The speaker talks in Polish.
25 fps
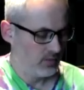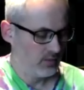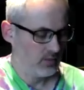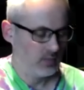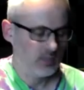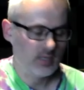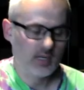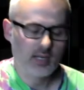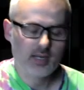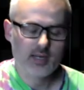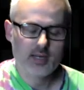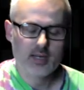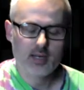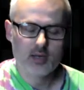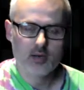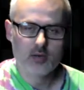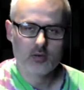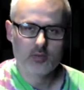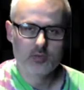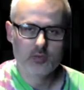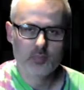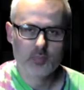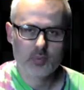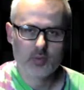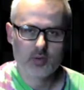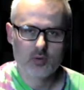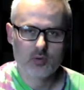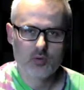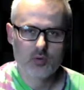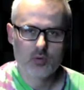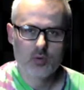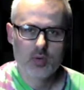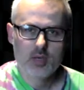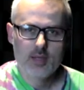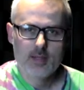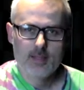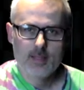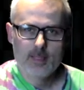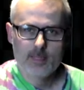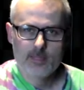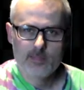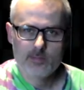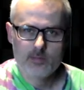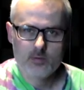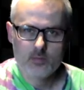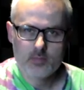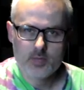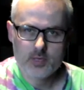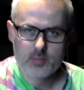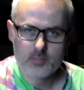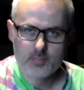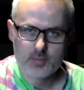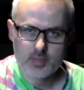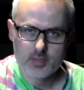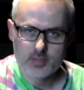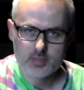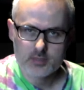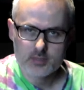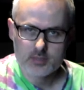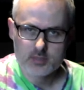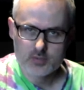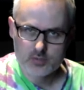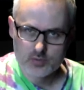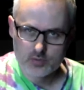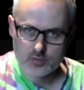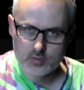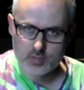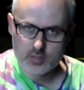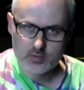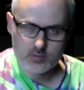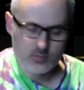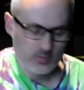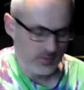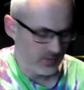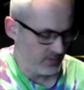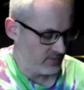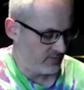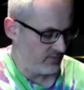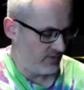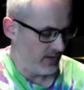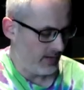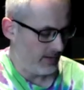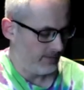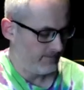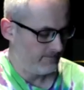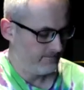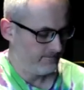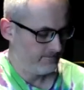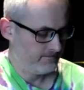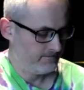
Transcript: Grana od progu numer 5, struna numer 2.